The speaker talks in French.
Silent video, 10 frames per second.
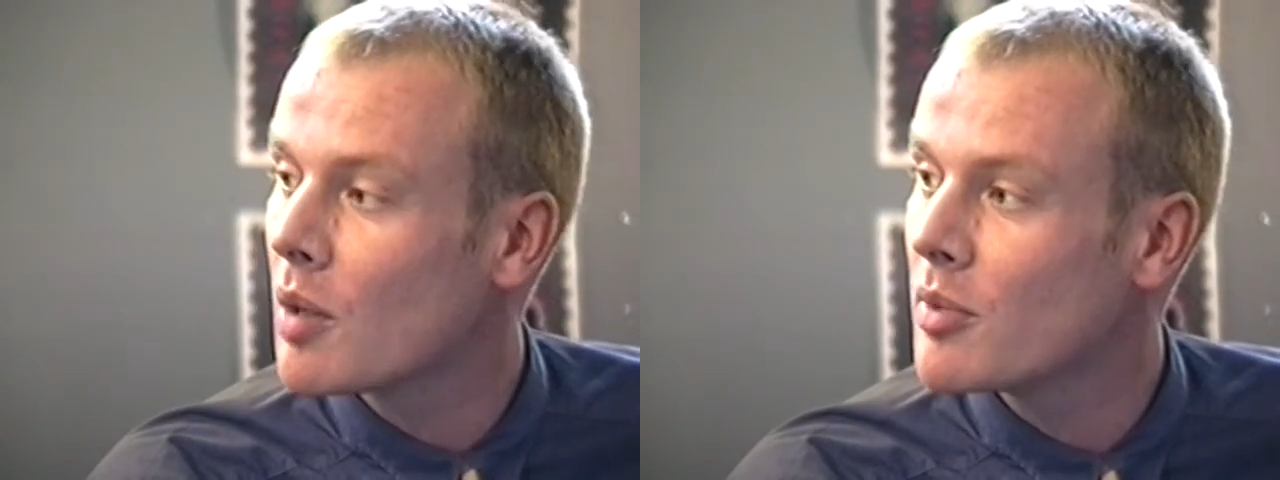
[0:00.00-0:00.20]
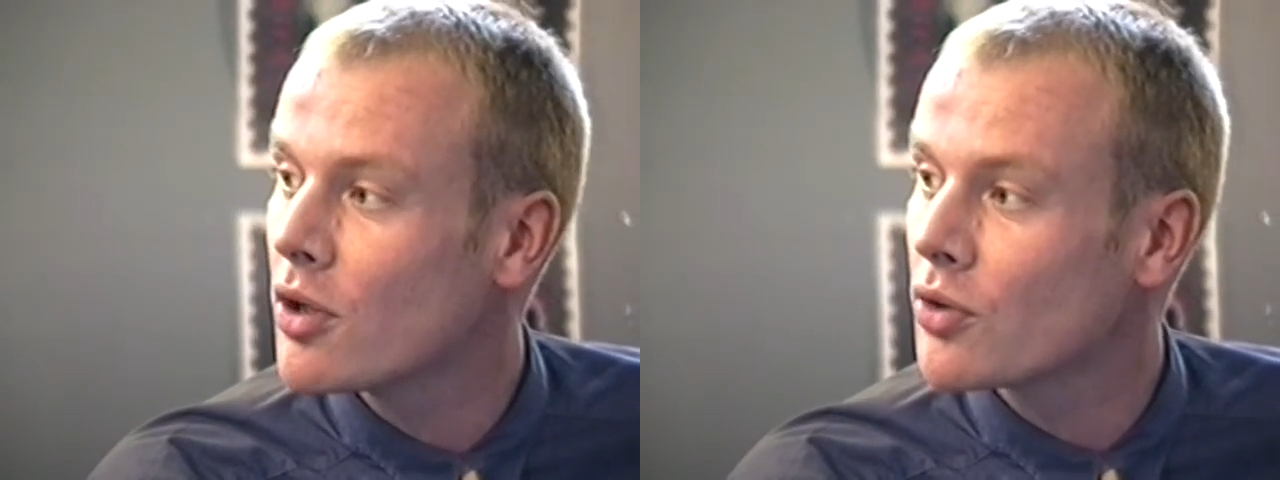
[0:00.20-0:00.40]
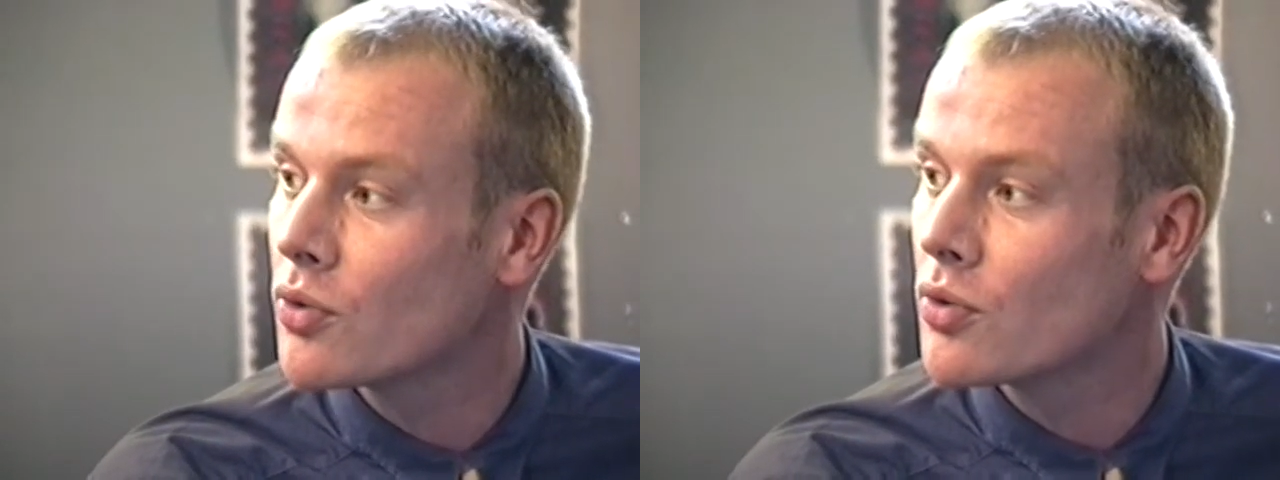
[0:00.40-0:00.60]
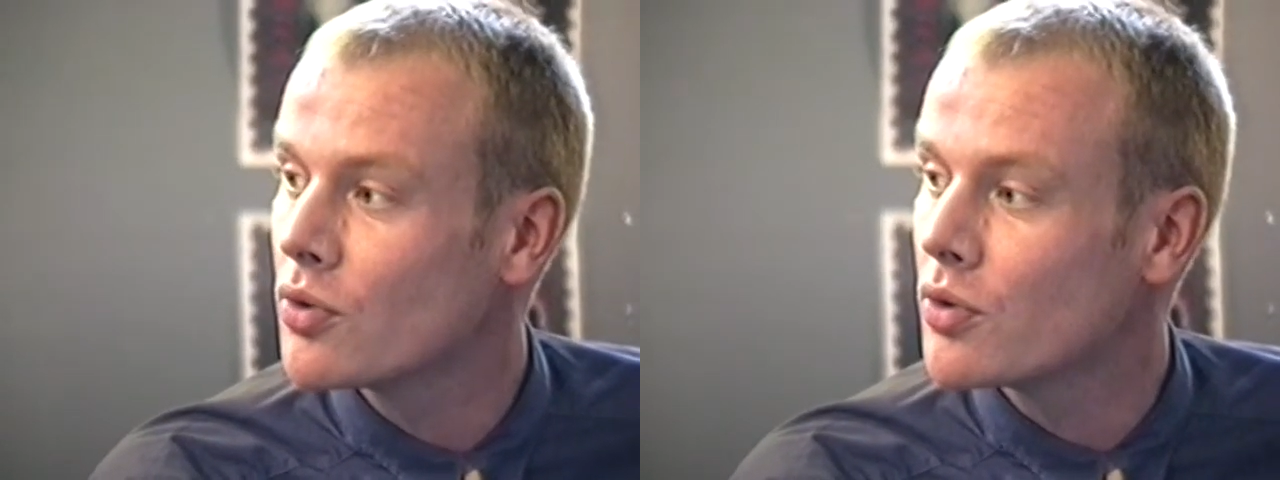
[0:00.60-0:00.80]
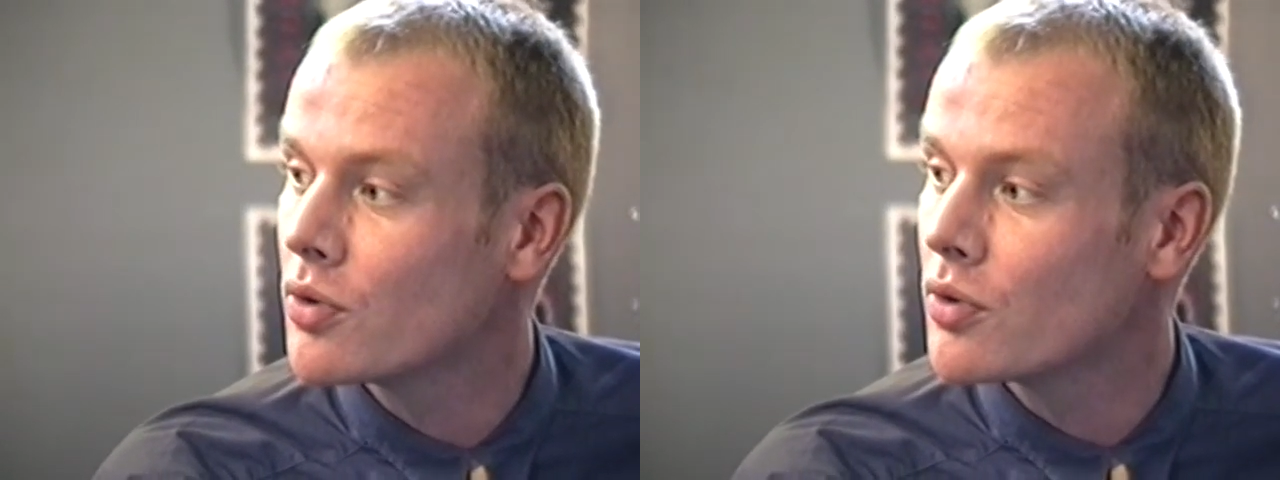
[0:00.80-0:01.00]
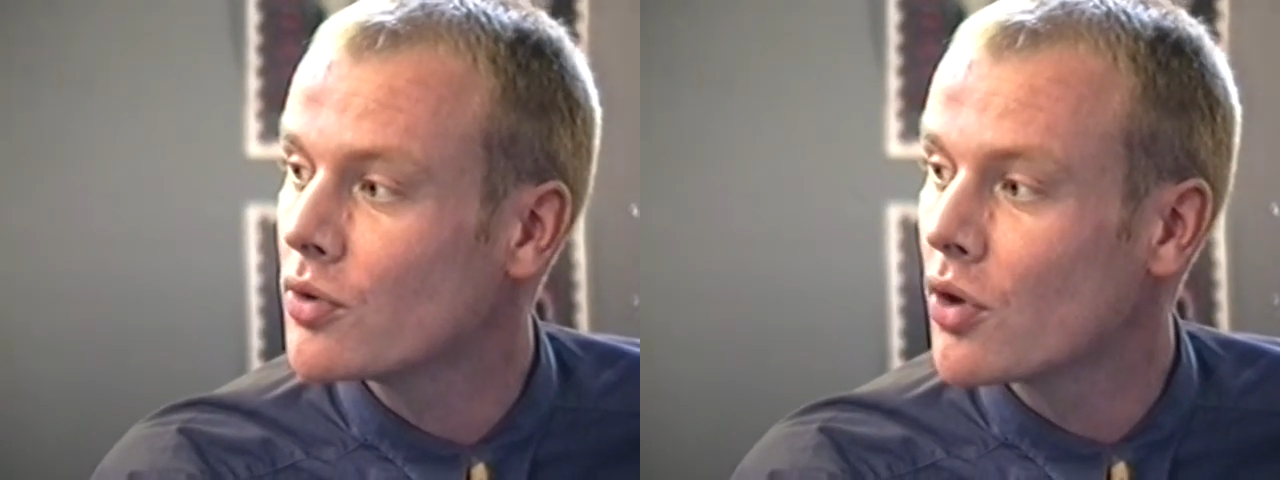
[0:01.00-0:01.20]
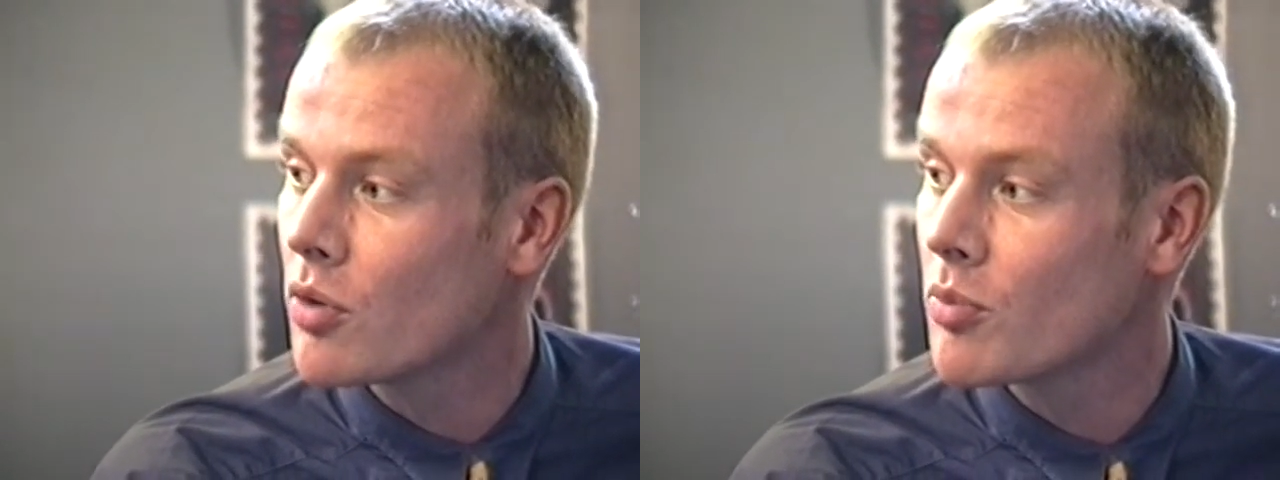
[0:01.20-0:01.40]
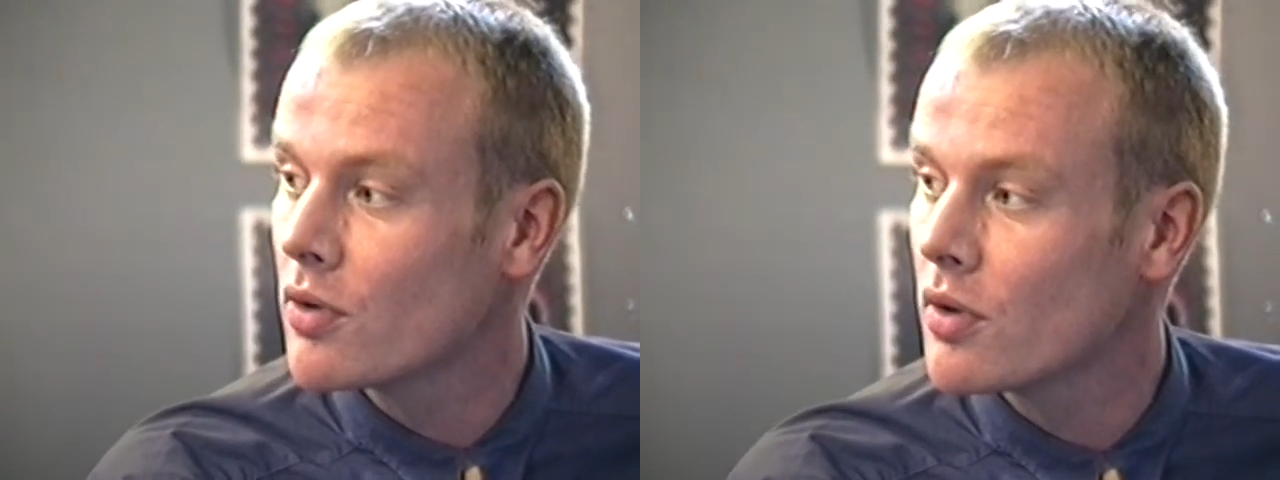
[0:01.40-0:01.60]
un meilleur taux de,
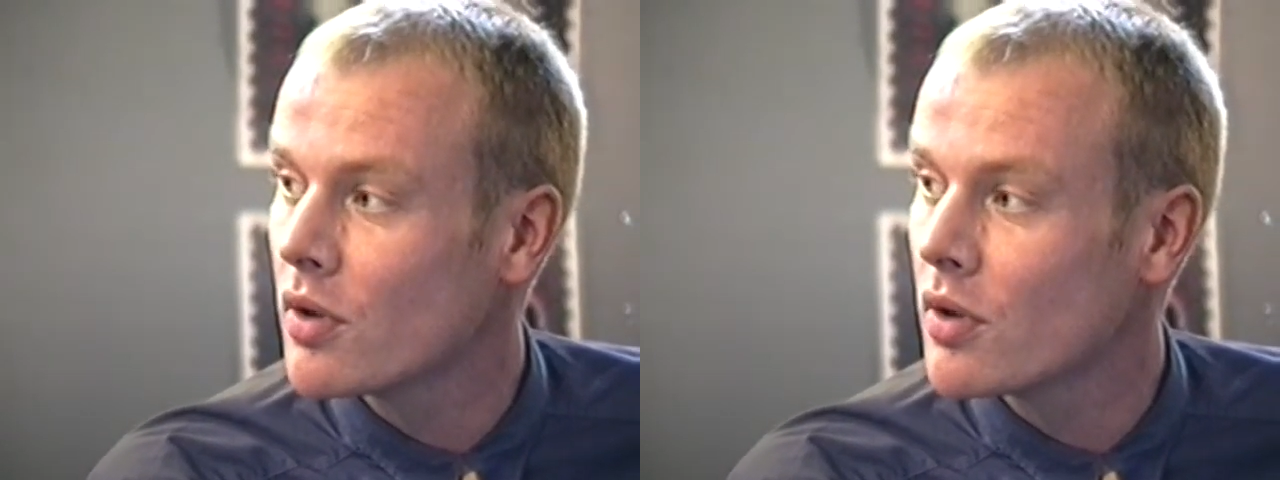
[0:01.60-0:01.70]
rendement